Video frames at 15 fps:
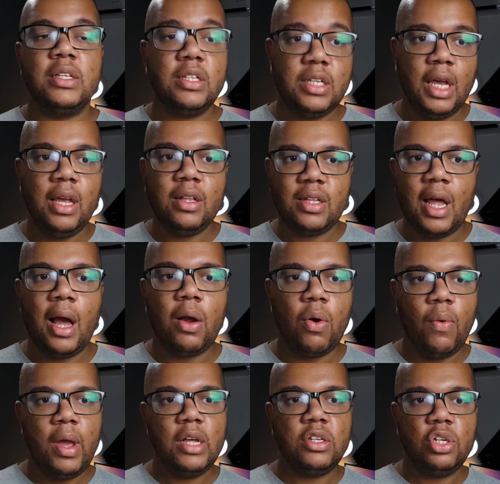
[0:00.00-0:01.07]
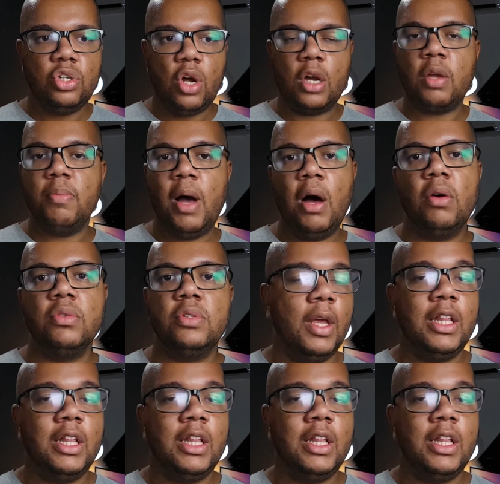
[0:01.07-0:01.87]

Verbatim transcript: sem estar tá com esse shock mount.